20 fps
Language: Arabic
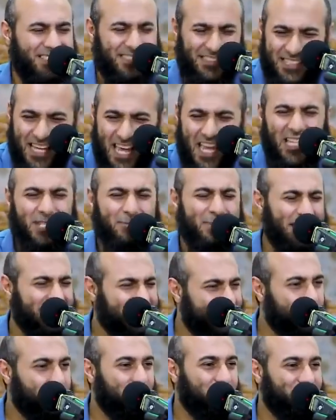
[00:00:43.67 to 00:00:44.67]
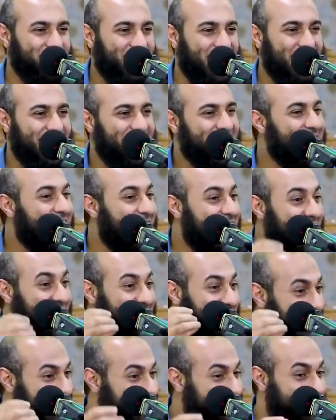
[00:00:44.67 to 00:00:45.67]
ازاي بس وبتاع
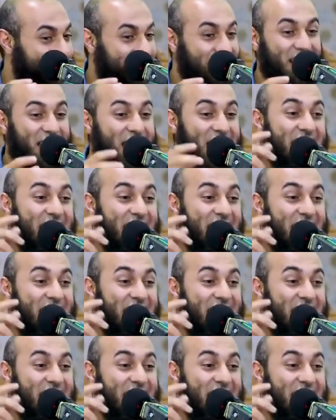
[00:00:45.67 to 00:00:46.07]
هتعدي